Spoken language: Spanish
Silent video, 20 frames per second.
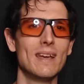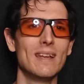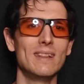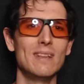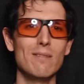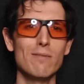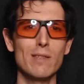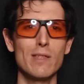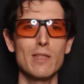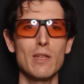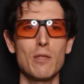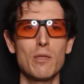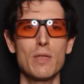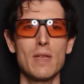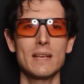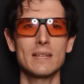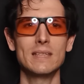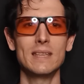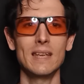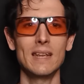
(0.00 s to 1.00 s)

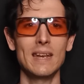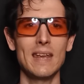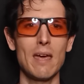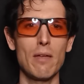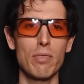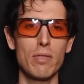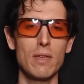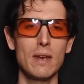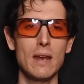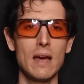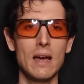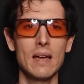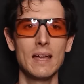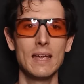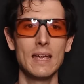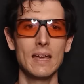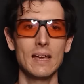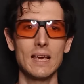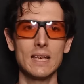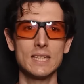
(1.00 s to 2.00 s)
deficiencias de niacina
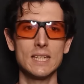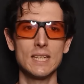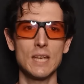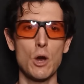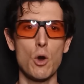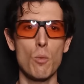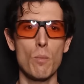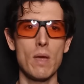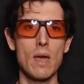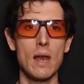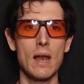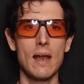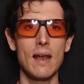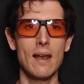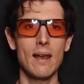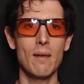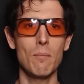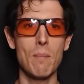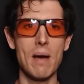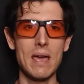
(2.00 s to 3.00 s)
que si se comían
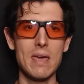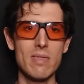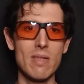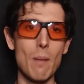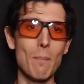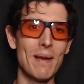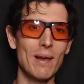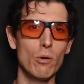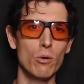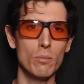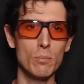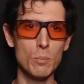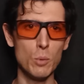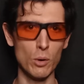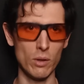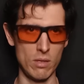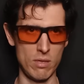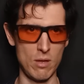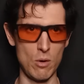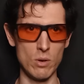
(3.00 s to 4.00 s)
el maíz a pelo,
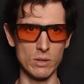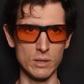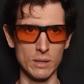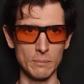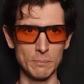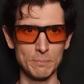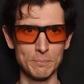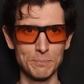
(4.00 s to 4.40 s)
por decirlo así.